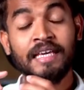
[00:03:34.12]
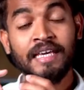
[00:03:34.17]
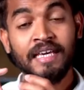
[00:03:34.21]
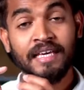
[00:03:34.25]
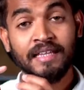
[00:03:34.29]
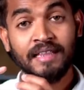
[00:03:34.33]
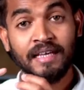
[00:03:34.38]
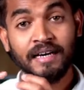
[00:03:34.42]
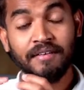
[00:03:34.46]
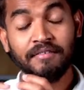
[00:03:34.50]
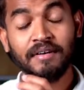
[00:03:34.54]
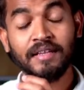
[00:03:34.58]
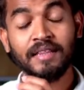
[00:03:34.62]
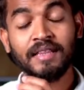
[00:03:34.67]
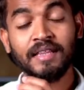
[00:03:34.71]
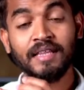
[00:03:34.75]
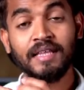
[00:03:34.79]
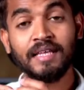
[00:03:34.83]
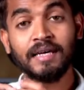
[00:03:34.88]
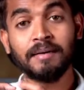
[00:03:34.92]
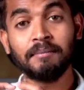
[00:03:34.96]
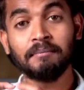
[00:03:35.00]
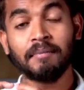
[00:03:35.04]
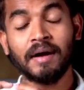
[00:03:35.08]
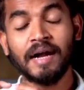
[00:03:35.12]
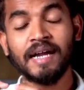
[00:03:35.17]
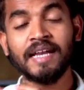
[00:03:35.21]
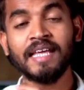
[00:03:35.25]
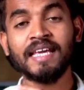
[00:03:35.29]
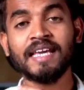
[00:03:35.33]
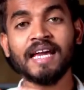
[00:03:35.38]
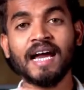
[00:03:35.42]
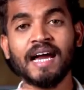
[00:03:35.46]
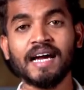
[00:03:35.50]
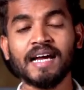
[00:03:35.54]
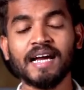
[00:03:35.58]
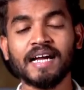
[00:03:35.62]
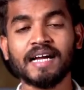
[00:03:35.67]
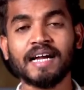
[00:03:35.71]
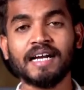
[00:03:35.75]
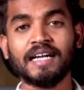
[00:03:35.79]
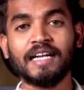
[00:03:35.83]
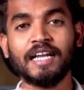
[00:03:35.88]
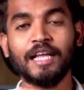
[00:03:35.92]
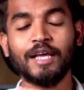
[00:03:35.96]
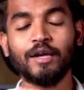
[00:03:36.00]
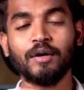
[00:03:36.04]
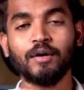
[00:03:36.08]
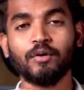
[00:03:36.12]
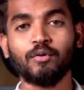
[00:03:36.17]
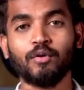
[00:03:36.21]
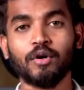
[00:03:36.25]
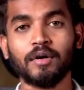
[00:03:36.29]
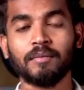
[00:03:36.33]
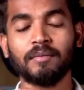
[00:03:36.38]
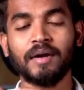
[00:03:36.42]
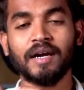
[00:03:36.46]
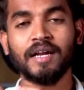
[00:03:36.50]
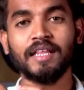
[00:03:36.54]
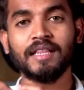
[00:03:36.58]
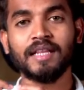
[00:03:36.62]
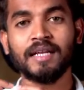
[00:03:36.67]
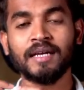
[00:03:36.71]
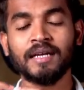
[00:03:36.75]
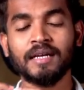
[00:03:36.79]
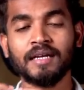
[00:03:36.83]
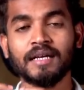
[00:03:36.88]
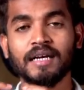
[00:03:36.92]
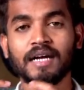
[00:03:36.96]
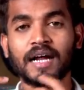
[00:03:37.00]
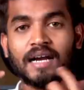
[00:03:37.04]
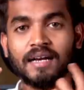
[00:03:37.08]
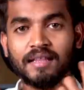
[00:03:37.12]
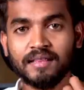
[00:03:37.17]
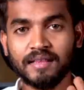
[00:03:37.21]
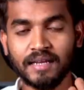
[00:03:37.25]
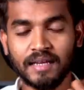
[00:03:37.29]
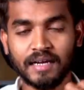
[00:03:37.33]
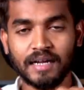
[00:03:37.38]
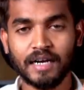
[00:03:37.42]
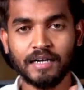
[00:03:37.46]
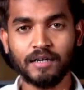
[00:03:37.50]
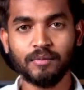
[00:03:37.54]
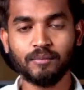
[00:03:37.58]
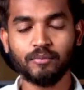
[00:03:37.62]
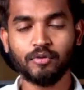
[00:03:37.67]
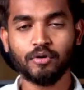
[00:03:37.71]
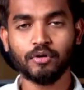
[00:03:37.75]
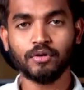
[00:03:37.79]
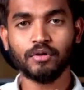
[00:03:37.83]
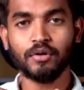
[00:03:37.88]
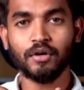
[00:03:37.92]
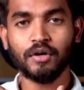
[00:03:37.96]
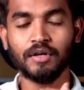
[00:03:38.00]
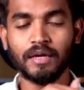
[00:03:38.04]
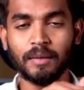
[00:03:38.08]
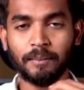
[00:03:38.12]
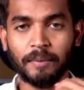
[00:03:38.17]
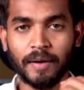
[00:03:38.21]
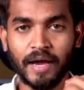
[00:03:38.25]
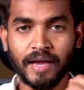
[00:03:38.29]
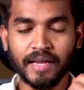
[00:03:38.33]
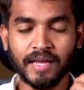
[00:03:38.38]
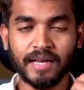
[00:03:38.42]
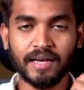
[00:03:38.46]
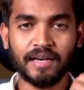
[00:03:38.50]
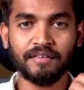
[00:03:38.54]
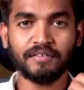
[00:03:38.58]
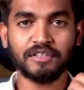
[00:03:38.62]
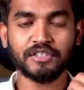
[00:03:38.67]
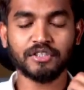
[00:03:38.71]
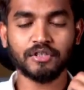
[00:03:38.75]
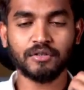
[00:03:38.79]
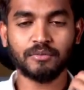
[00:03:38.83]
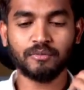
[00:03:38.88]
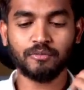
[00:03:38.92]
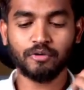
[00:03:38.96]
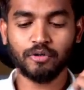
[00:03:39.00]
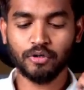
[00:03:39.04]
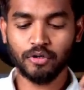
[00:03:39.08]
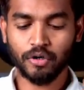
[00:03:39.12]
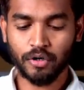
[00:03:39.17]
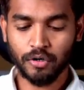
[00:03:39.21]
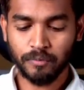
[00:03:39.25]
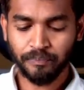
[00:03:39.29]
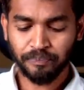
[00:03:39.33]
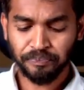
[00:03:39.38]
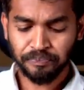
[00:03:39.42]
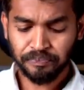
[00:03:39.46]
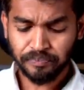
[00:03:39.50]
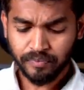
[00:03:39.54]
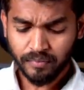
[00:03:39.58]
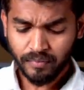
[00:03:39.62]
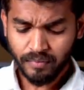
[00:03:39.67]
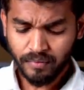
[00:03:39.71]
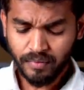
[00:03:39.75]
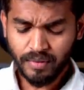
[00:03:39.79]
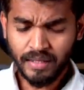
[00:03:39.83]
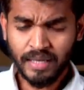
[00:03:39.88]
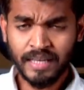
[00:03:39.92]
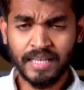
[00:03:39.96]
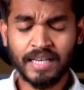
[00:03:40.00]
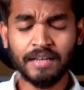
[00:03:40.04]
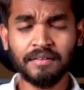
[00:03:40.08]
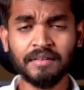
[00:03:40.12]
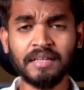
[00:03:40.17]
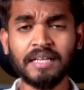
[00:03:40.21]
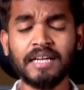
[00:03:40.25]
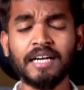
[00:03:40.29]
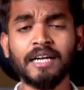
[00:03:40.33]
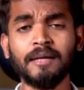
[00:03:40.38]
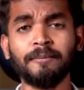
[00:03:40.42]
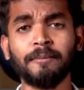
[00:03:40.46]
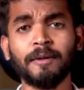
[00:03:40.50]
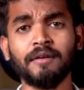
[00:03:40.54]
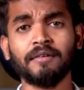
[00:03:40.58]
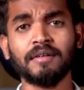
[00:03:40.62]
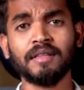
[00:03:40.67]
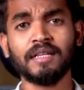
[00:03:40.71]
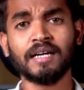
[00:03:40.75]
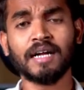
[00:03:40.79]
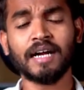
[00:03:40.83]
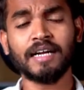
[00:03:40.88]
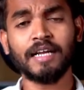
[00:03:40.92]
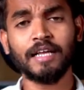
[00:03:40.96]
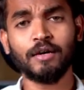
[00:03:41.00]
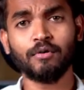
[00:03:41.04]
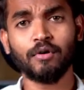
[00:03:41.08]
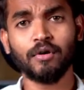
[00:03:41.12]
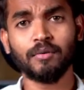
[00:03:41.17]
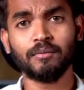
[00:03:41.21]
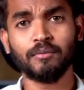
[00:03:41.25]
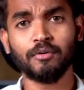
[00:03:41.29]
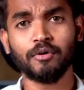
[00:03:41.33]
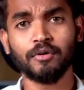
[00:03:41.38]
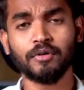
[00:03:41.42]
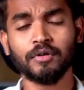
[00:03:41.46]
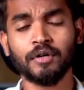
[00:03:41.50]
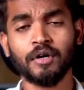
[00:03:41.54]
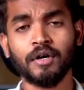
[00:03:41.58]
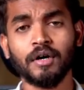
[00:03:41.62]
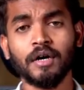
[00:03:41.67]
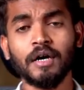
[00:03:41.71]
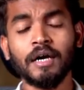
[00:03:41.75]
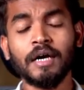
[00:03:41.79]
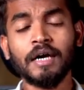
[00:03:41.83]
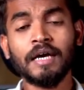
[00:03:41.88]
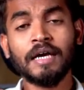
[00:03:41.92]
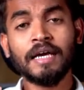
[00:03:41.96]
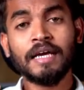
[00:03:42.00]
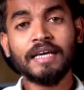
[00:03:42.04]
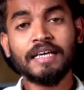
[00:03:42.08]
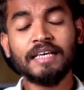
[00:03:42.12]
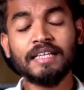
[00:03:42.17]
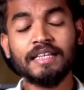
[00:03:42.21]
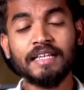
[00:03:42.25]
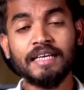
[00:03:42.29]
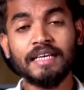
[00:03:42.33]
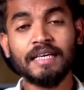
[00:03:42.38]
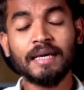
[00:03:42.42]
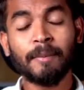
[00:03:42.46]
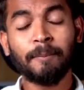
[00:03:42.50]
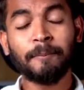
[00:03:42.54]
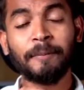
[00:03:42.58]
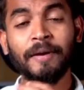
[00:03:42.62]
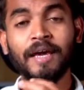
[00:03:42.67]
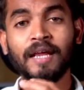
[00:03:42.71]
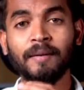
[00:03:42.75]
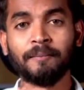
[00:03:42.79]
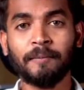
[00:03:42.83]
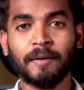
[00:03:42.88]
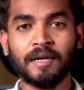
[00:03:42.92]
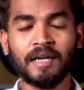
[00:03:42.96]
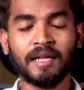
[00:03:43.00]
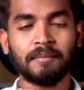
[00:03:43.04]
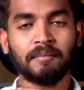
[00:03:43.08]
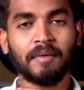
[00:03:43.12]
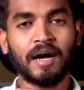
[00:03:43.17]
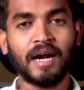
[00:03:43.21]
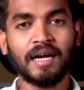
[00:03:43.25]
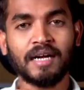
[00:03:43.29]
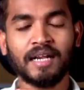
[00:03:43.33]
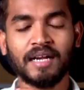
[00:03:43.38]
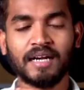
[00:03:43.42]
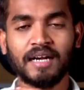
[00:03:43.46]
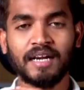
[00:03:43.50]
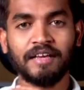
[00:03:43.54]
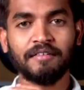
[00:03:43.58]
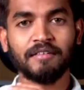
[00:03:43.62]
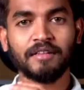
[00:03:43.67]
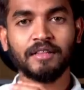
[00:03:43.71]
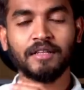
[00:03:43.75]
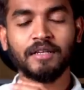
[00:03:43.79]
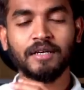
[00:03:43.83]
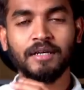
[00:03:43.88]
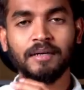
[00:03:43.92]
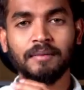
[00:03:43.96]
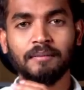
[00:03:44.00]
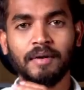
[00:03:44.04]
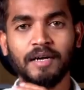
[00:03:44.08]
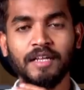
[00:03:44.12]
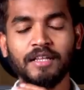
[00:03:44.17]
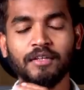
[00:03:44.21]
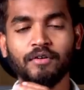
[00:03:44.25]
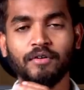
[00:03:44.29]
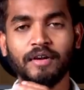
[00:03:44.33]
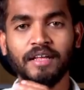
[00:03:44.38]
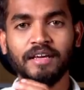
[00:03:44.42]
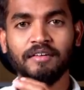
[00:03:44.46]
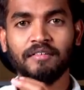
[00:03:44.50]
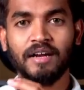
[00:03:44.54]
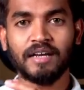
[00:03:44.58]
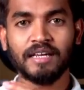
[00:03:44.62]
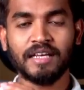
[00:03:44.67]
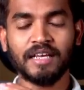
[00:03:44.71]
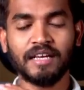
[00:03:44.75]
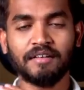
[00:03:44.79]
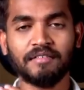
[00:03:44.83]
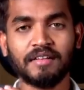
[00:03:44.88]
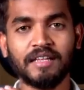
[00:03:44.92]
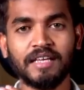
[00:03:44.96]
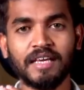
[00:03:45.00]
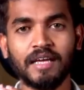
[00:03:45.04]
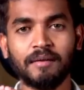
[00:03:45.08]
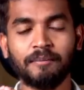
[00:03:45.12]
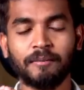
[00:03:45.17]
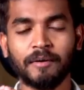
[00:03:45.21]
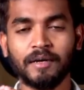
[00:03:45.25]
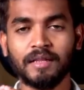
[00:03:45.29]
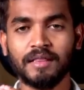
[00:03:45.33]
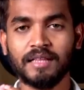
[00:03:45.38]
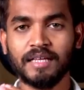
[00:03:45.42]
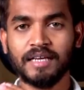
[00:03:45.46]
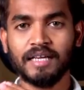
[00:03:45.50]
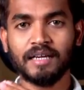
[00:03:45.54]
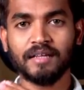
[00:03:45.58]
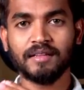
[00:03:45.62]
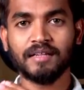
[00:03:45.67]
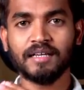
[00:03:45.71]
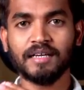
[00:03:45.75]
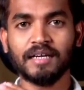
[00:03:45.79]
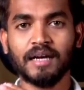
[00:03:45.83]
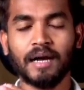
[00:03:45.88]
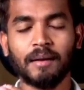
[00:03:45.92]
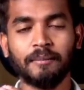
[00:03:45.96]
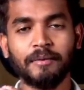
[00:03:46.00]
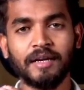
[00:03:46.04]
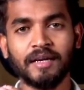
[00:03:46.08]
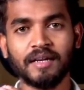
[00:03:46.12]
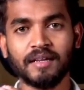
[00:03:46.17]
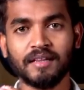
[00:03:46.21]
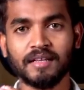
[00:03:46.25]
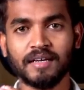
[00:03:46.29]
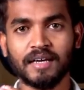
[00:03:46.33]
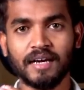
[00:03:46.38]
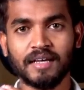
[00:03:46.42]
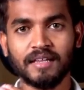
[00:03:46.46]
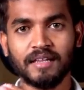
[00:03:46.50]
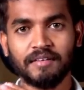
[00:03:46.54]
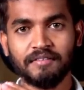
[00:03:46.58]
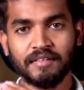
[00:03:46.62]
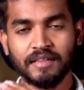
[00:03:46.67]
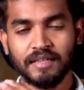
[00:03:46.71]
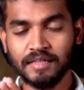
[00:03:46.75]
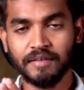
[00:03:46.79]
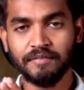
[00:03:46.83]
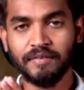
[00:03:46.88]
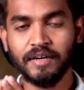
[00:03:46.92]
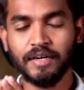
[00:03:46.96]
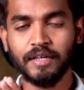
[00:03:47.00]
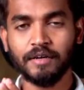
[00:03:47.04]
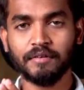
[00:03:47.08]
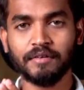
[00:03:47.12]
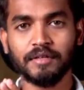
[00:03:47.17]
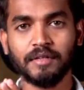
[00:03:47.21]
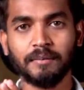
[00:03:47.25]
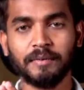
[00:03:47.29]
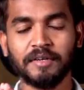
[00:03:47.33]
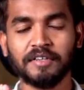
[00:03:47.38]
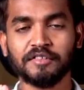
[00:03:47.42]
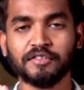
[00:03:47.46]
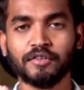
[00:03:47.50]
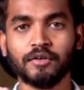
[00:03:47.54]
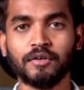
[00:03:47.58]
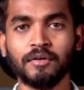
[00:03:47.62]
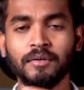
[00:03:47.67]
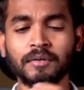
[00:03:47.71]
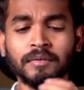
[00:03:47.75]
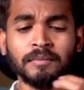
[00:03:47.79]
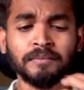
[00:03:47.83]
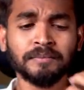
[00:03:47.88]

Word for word: இதை வந்து மணியாக கட்டி ஒரு மனிதன் கழுத்தில் கட்டும் போதோ இல்லை பாக்கெட்டில் வச்சுக்கும் போதோ இல்லை வந்து இடுப்பில் வந்து கட்டி கொள்ளும் போதோ இது எப்பேற்பட்ட மாற்றங்களை வந்து மனிதனுடைய வாழ்க்கையில் வந்து ஏற்படுத்துகிறது அப்படின்றதுக்காக தான் வந்து இந்த வீடியோ வந்து பேசுகிறோம்